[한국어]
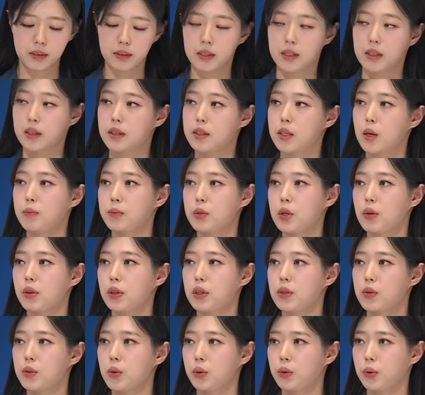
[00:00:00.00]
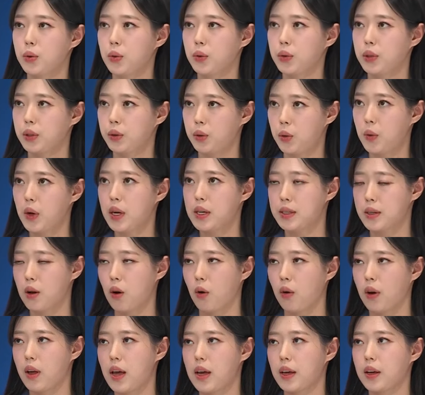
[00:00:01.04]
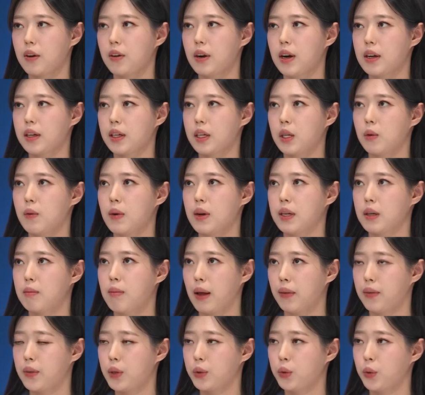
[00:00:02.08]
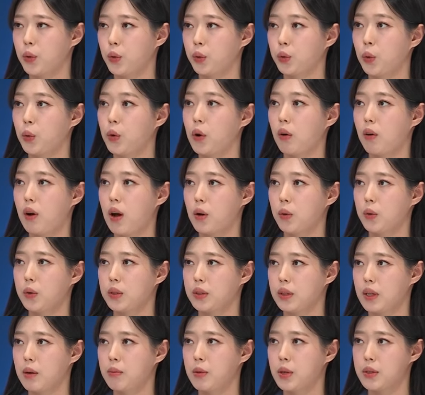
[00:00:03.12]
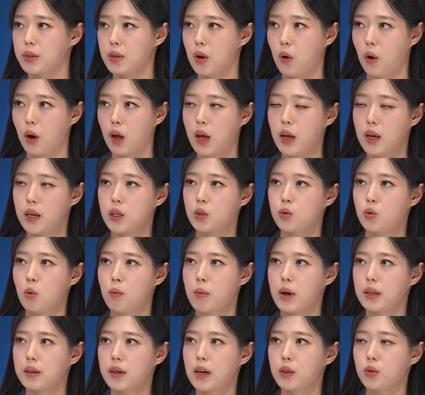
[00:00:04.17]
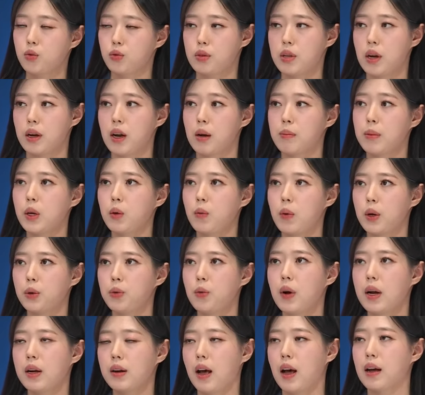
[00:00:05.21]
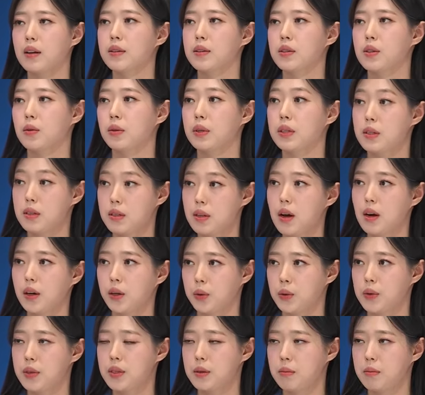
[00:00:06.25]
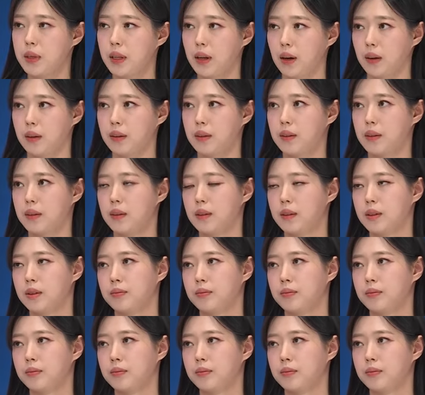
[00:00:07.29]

직접적인 소통을 통해서 해결할 기회를 만들도록 노력하고 있다면서 이 조만간 두 사람이 회동할 가능성을 시사하기도 했습니다. 네,